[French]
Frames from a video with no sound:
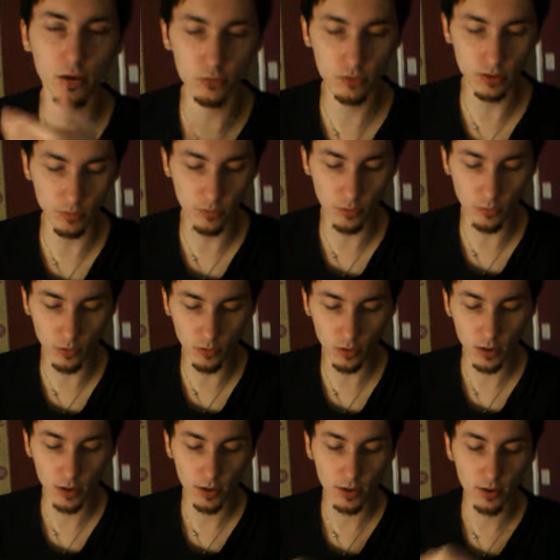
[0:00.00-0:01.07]
tout simplement.
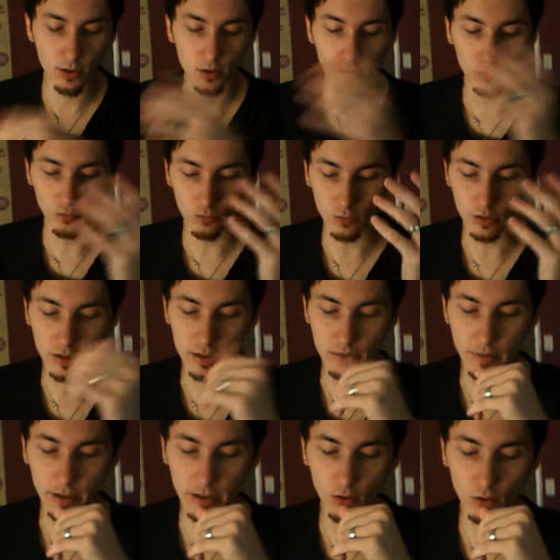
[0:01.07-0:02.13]
il n'y a,
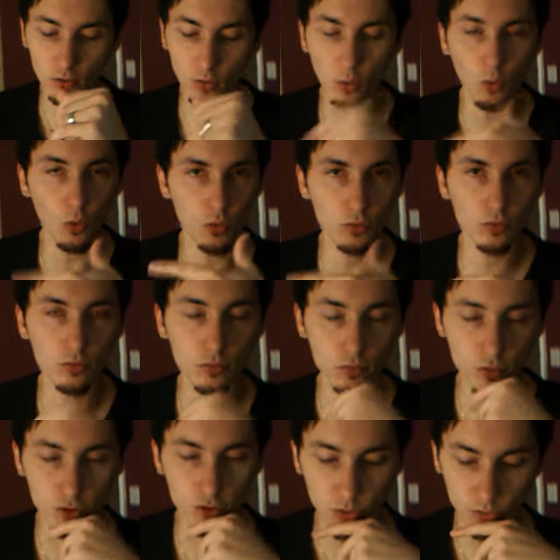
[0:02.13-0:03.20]
pas 40 gros noms.
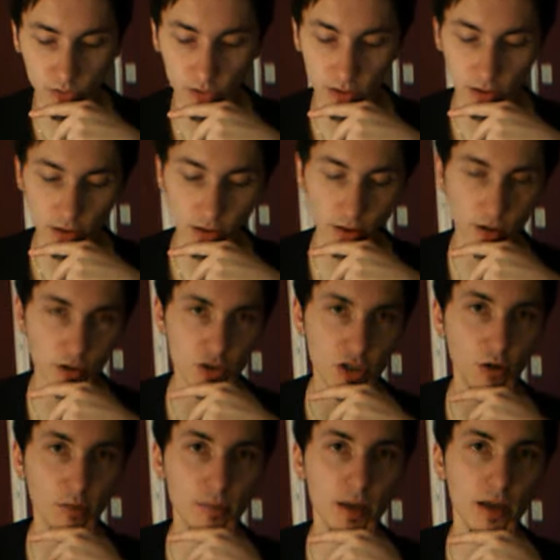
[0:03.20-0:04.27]
J'ai noté
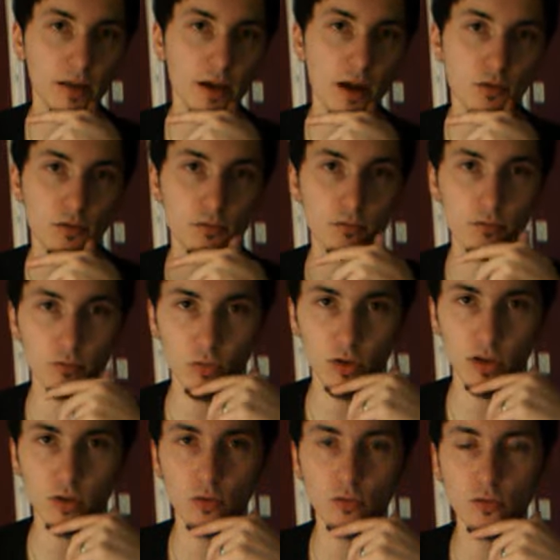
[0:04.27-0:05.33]
Giant euh, Bernard, donc,
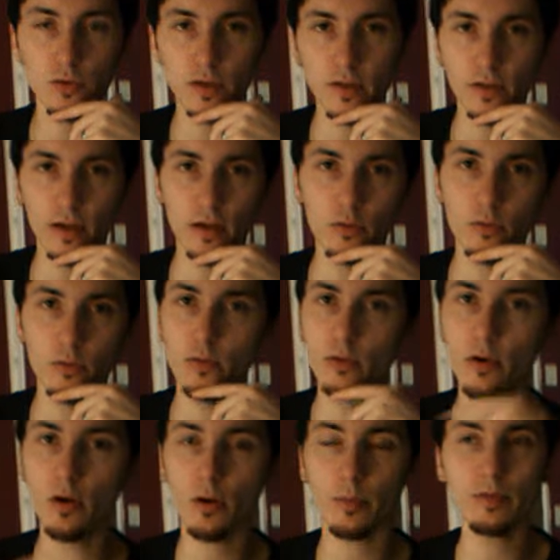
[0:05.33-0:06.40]
qui est devenu Tensai
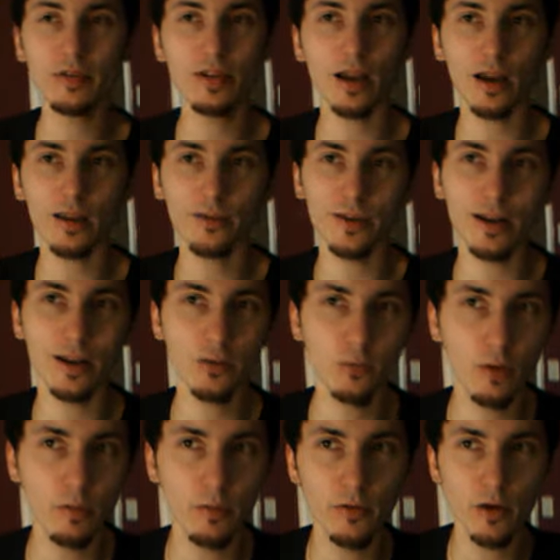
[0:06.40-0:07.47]
WWE, même s'il n'a rien fait à la
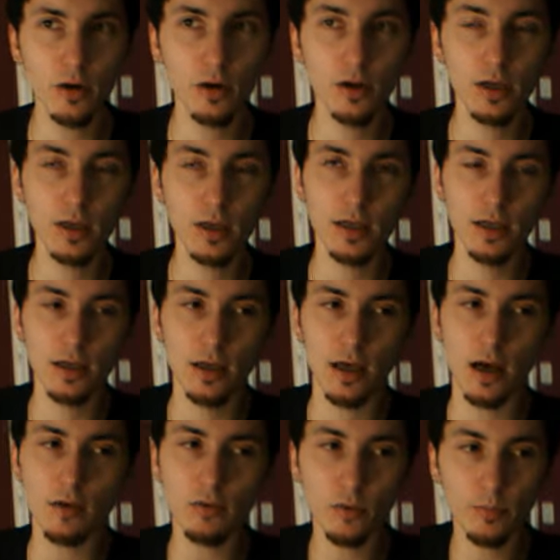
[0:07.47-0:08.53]
WWE,
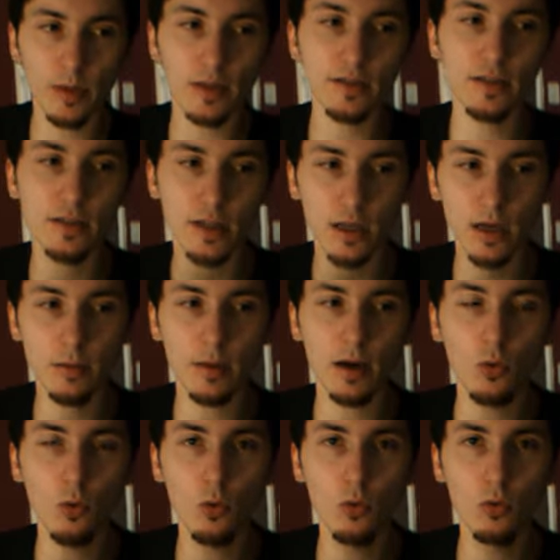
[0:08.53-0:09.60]
avant de partir, c'était quand même un
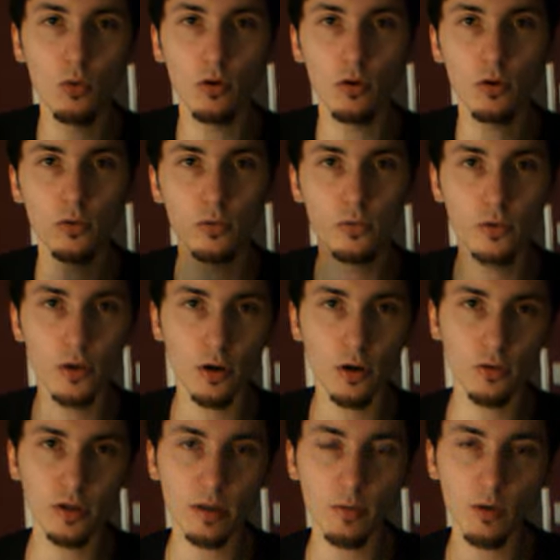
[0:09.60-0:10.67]
gros euh, lutteur,
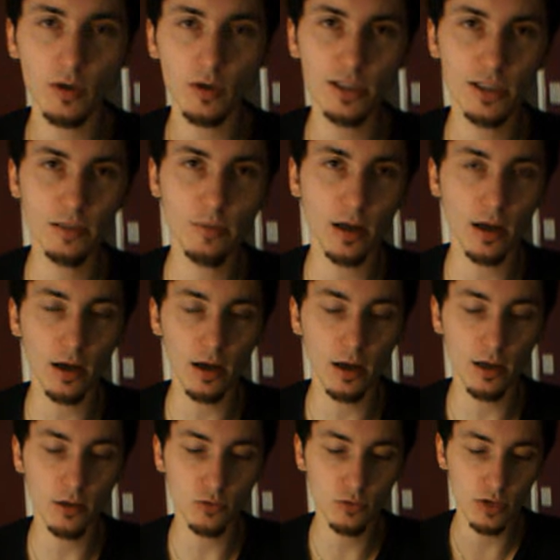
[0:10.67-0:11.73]
notamment en équipe à
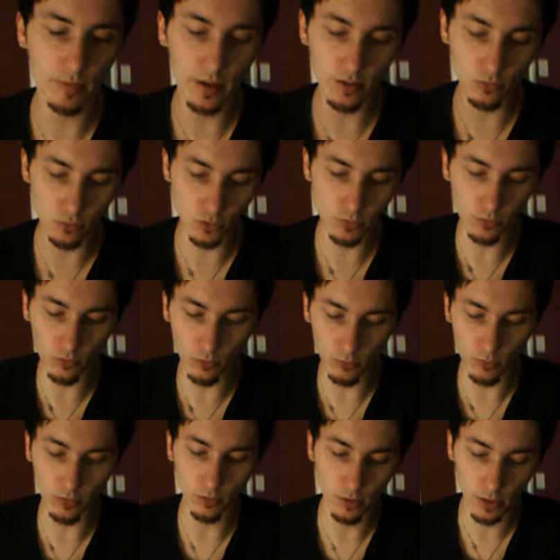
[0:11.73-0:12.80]
la, New Japan, donc je pense qu'on
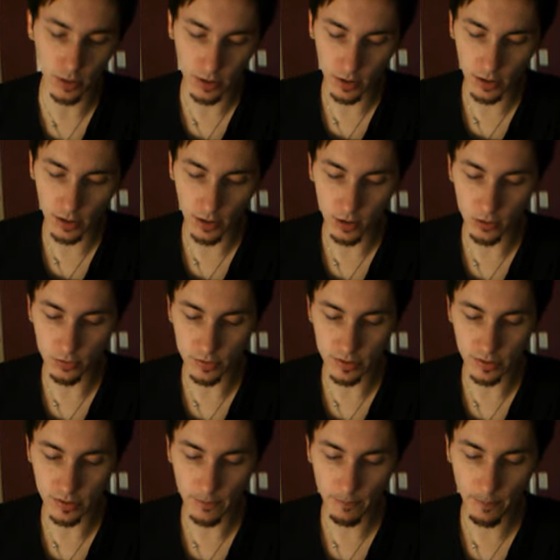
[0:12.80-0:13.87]
peut le,
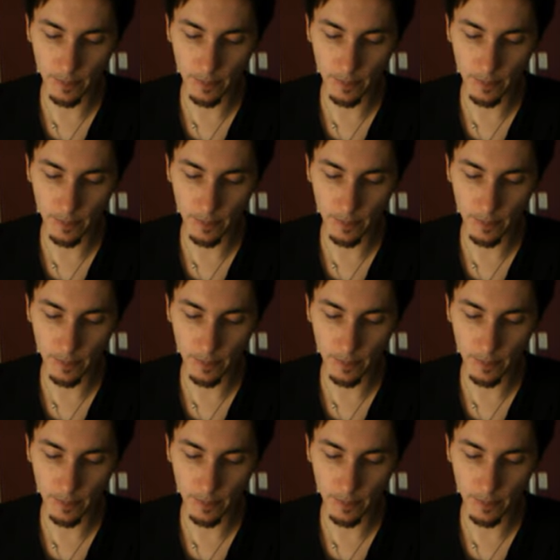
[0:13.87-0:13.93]
citer.